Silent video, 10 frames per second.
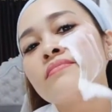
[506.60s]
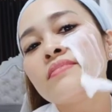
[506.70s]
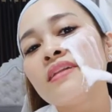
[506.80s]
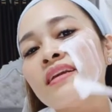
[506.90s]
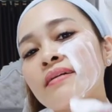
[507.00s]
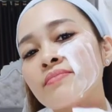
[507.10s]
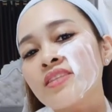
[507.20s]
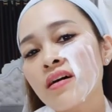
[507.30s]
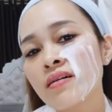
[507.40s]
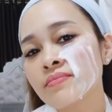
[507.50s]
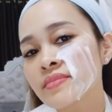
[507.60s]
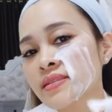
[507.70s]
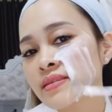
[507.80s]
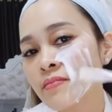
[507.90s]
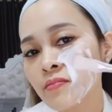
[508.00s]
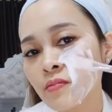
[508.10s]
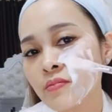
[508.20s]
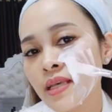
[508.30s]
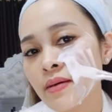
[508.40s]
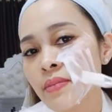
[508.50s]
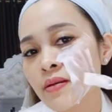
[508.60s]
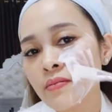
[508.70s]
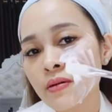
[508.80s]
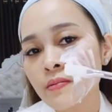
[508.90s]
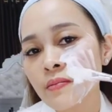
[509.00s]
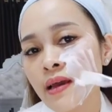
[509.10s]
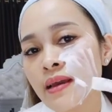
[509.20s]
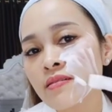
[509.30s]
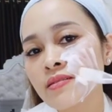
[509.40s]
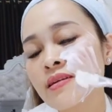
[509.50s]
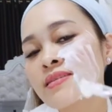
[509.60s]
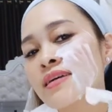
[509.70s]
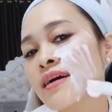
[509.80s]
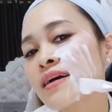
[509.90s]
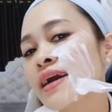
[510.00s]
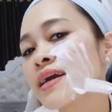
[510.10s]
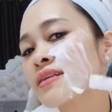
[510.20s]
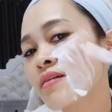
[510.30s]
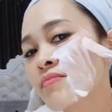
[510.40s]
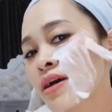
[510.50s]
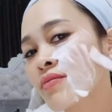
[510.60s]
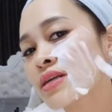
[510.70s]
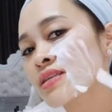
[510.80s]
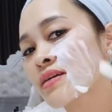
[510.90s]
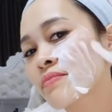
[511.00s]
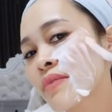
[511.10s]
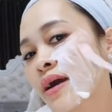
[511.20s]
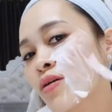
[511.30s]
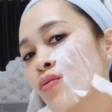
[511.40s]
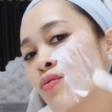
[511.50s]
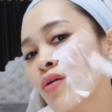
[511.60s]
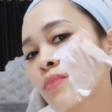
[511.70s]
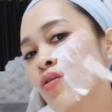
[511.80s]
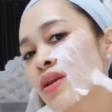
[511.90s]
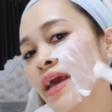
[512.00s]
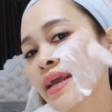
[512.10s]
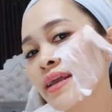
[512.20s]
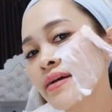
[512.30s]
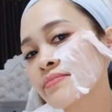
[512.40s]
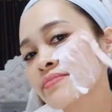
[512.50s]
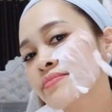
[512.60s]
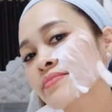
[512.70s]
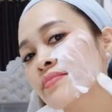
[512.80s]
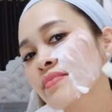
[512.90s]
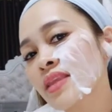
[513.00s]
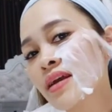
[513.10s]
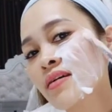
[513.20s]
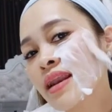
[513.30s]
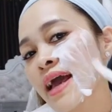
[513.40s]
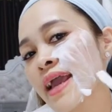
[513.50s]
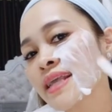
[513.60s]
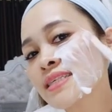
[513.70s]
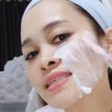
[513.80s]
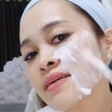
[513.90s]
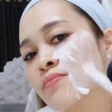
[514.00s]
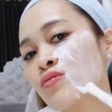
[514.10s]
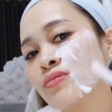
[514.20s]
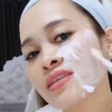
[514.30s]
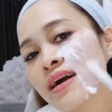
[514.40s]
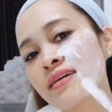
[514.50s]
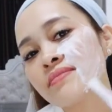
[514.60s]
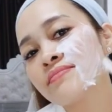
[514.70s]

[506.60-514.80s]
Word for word: làm cho vùng da mặt của chúng ta nó sẽ trắng ngay trong cái quá trình mà ủ cái bột này nhé đây gọi là enzyme ủ trắng.